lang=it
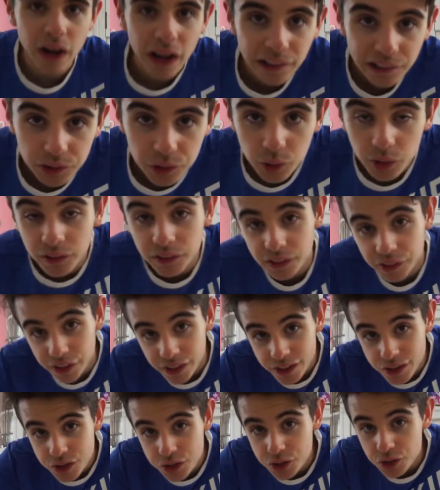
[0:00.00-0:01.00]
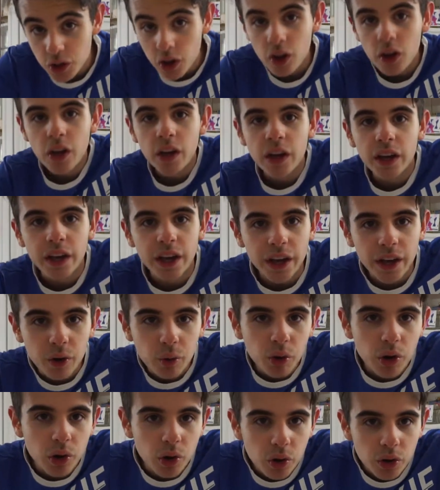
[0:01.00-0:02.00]
altro attrezzo che è
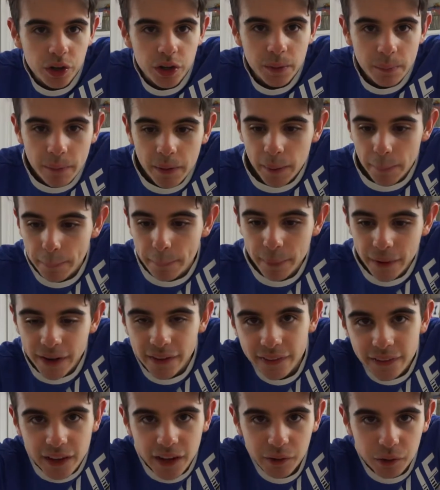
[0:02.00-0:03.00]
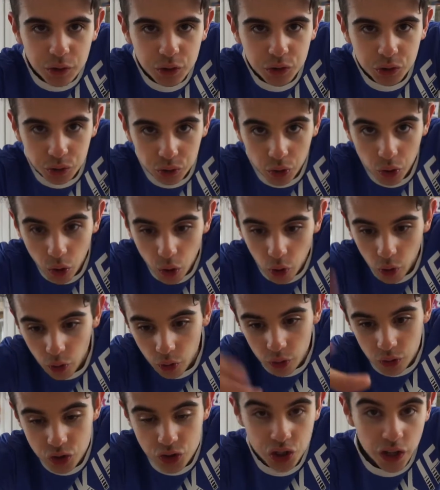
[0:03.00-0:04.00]
quello lì per prendere
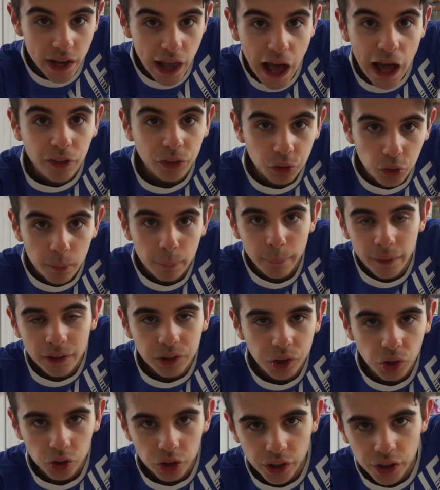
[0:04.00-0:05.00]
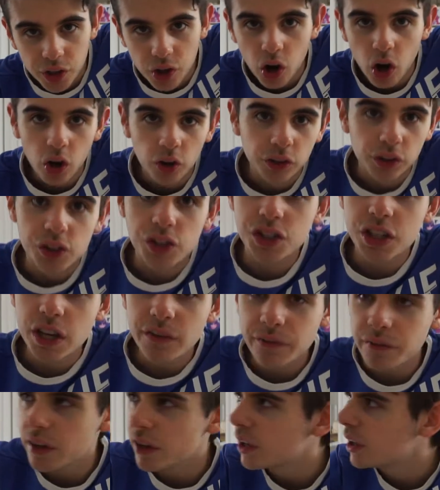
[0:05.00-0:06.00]
questo gelato e metterlo nei coni. Ci
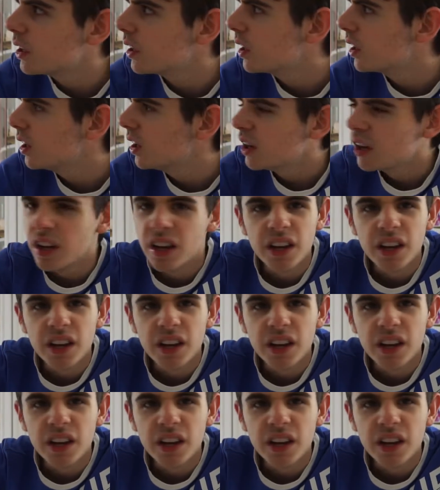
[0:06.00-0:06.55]
serve il